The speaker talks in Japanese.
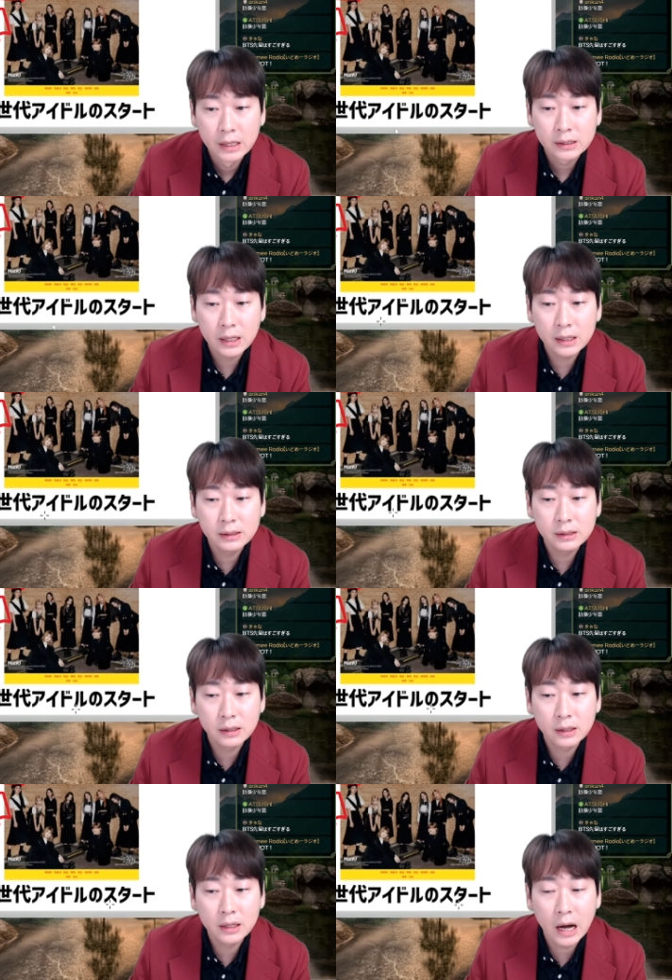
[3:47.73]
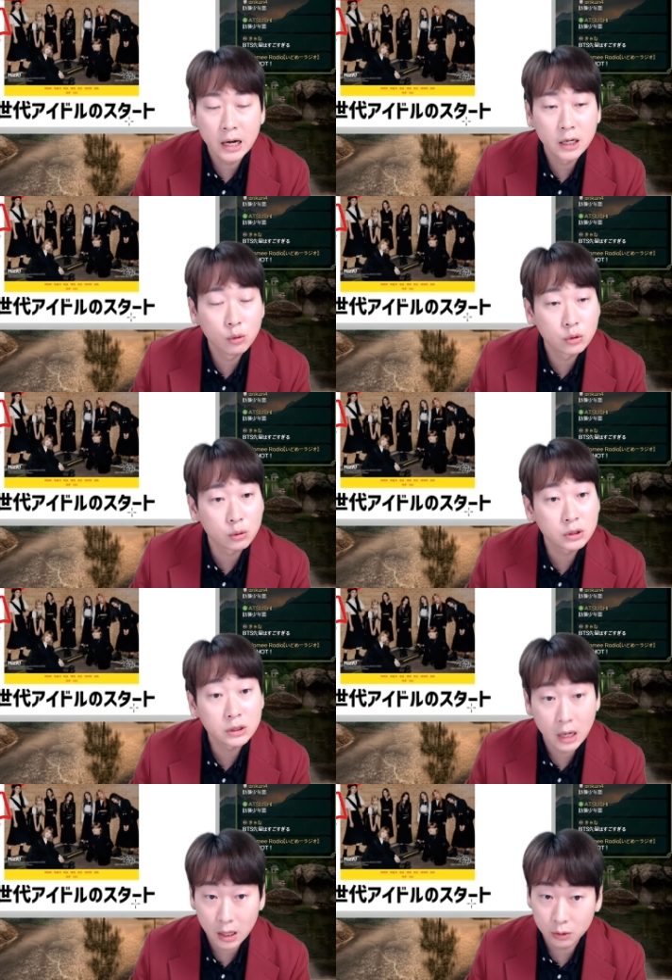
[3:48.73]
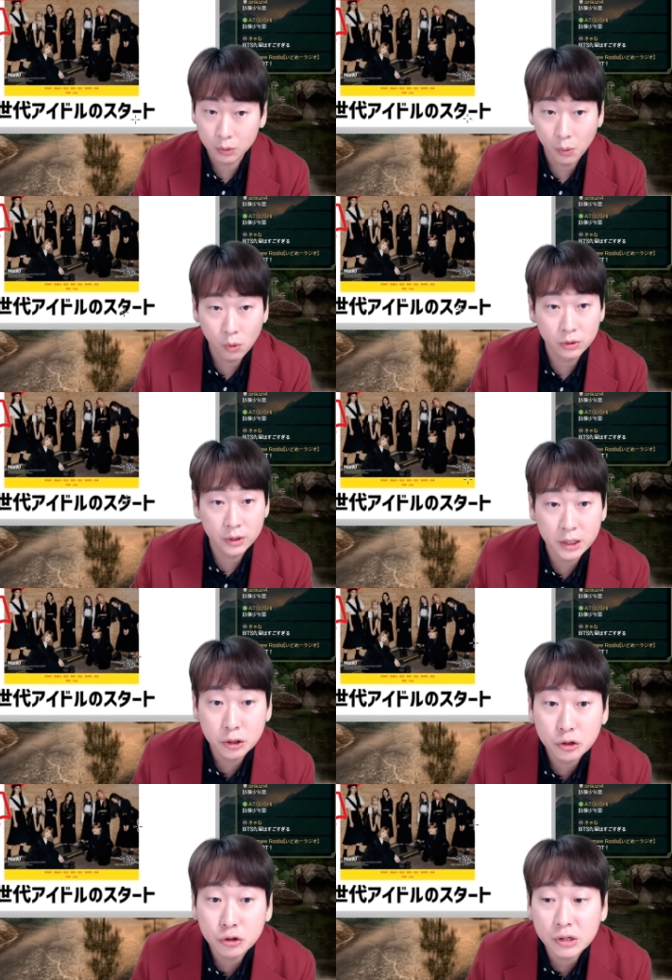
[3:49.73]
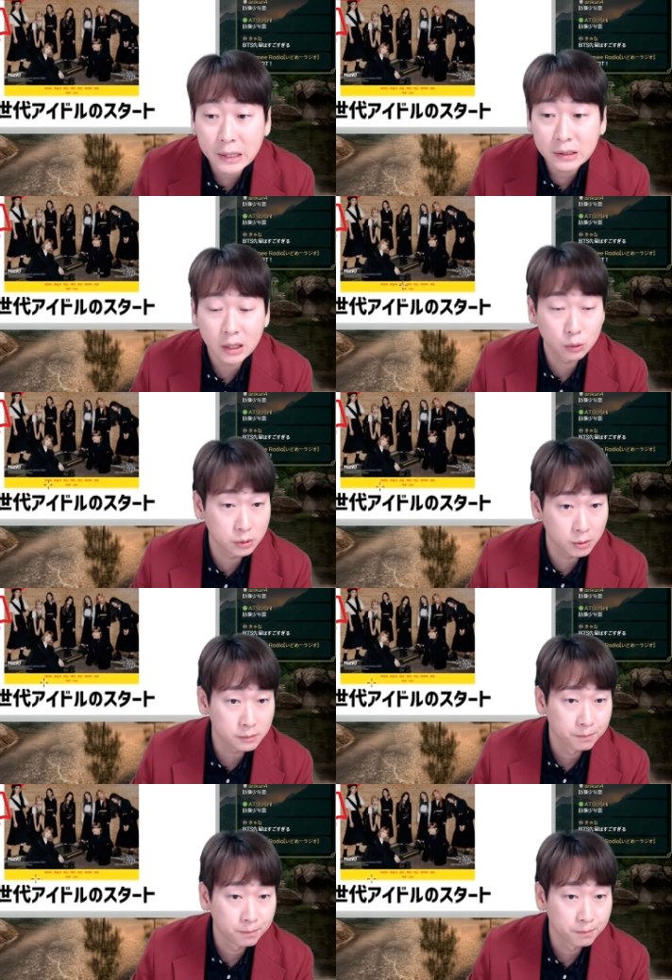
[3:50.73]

3世代アイドルのスタートをNiziUがスタートします。